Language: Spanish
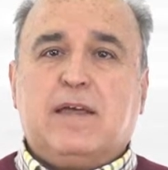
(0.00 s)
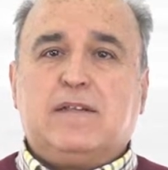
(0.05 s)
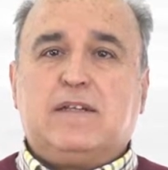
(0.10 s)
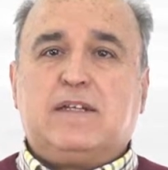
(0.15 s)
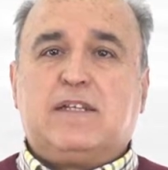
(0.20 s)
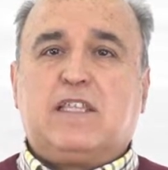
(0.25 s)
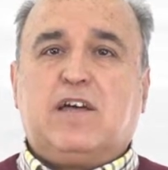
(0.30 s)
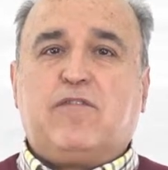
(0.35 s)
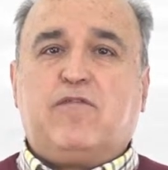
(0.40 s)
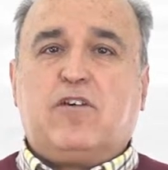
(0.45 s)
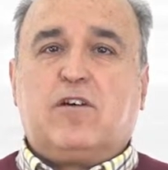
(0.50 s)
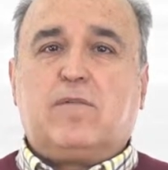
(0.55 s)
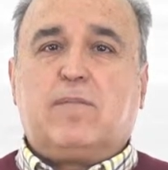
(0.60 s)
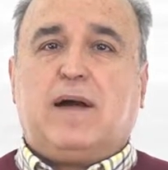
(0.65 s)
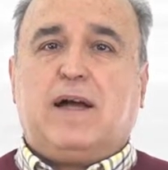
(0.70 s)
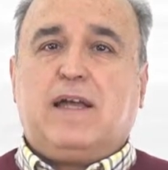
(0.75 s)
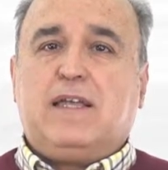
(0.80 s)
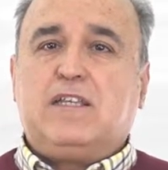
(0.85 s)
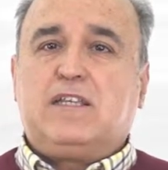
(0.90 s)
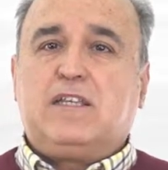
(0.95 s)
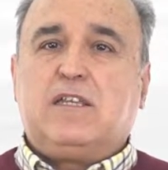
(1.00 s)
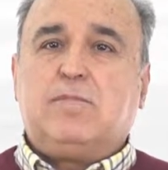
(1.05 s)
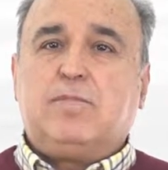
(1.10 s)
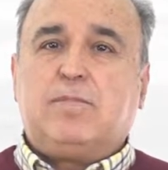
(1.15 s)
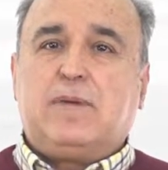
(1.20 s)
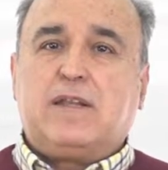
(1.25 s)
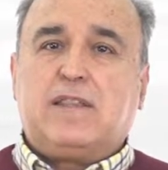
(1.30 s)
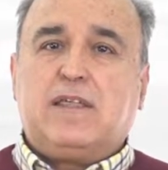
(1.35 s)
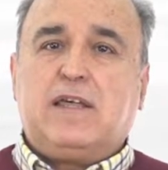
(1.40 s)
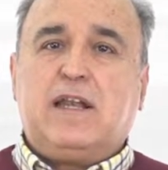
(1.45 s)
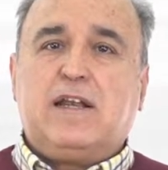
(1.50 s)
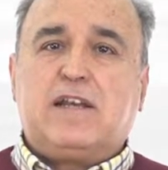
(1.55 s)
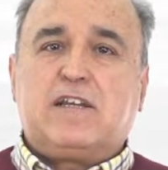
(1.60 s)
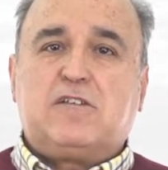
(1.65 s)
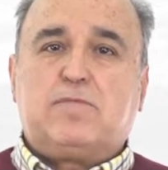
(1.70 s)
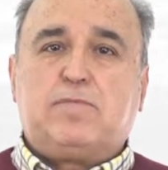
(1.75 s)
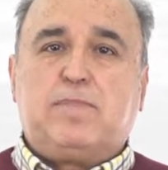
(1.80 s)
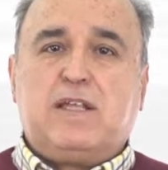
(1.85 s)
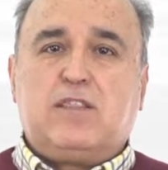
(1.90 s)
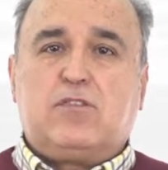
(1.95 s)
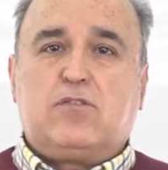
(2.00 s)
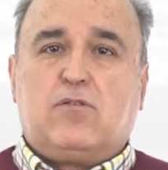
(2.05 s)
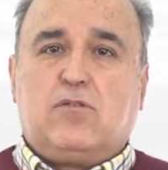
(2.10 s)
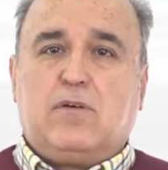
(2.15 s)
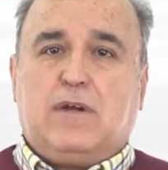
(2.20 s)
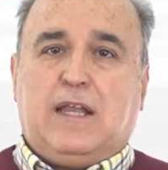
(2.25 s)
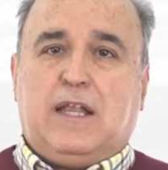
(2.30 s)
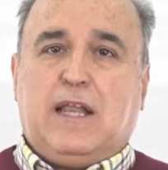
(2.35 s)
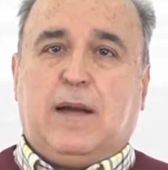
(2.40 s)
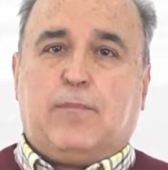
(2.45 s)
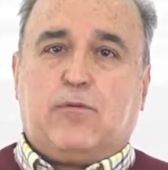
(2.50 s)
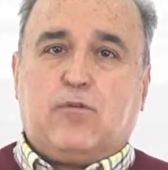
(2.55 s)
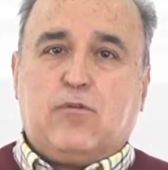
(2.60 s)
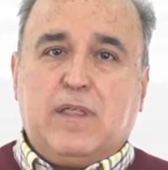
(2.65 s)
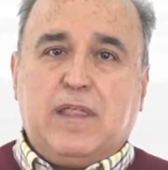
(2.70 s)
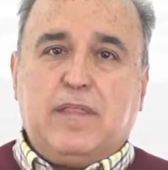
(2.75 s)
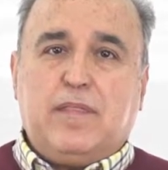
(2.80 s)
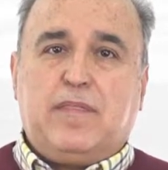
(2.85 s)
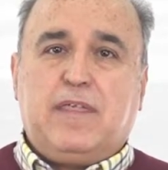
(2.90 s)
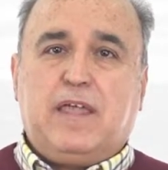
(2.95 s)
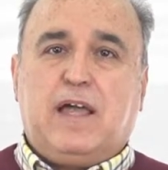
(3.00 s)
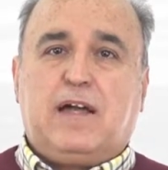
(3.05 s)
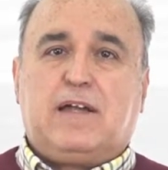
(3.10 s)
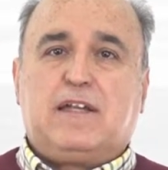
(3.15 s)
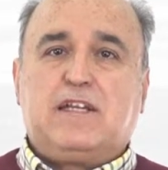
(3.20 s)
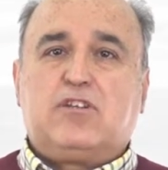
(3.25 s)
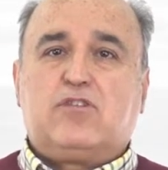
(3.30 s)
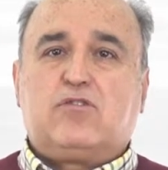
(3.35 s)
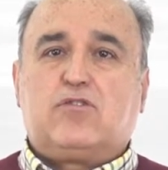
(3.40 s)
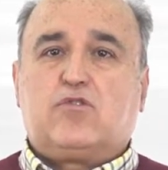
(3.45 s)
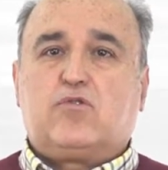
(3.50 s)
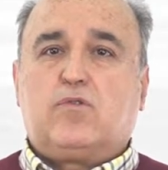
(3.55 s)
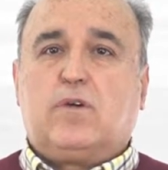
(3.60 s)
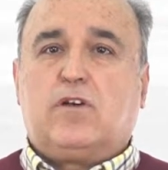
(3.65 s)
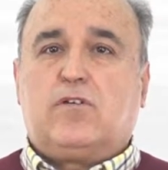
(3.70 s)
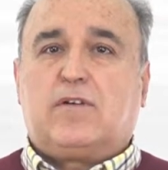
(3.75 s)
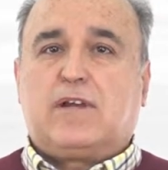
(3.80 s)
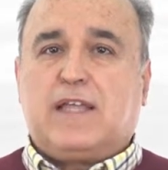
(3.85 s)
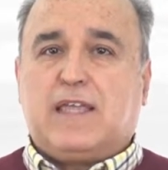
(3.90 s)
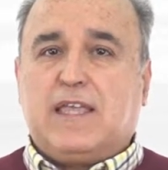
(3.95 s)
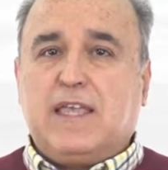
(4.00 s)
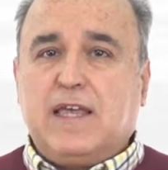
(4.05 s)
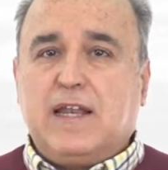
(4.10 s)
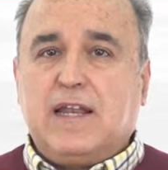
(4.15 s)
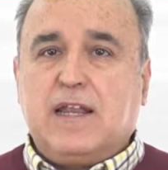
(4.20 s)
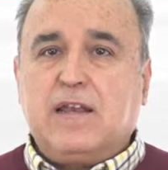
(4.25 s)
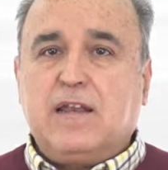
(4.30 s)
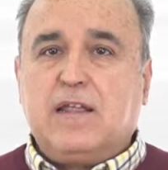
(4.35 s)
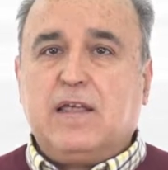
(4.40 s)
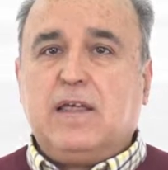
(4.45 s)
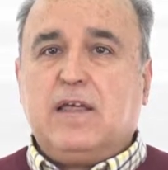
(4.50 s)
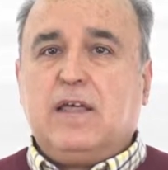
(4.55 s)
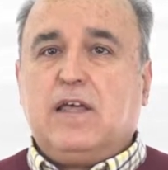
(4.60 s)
De esta forma, y sin perder el respeto y la prudencia que estos suelos requieren,